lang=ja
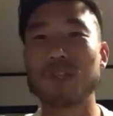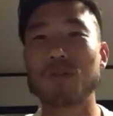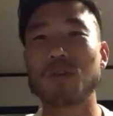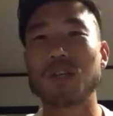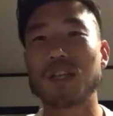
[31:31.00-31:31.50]

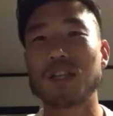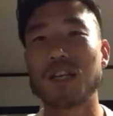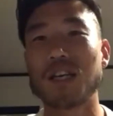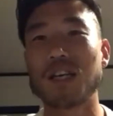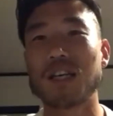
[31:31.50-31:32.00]
時だった
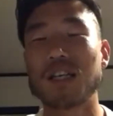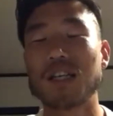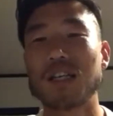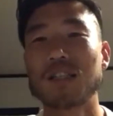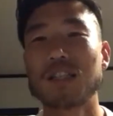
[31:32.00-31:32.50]
ら
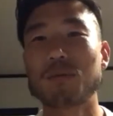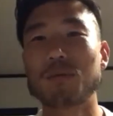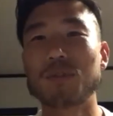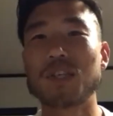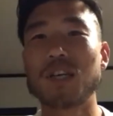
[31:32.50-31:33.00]
多分
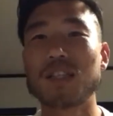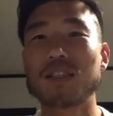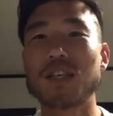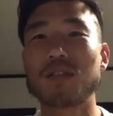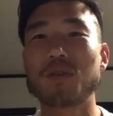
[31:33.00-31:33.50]
内側
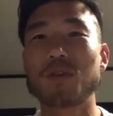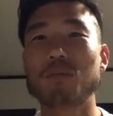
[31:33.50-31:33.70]
スタートより